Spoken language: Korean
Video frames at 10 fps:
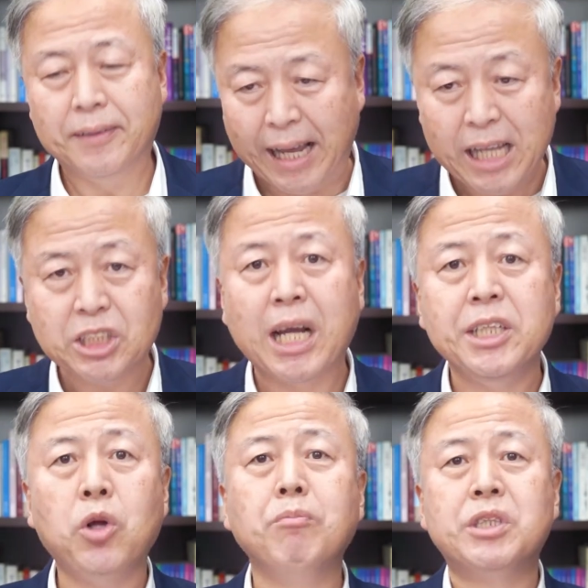나의
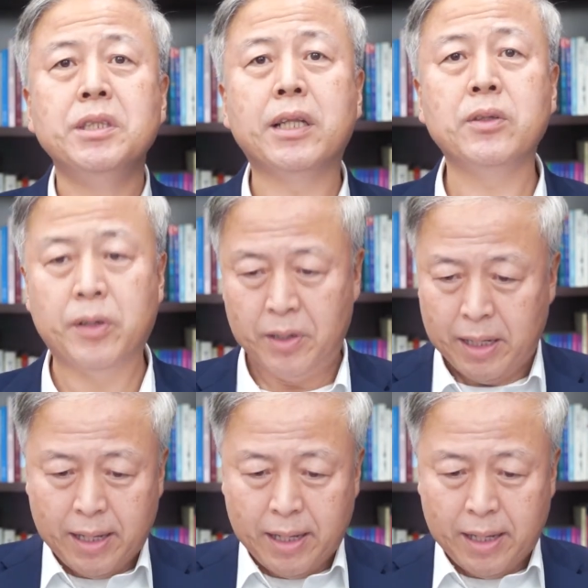잔이 넘친다는 거예요.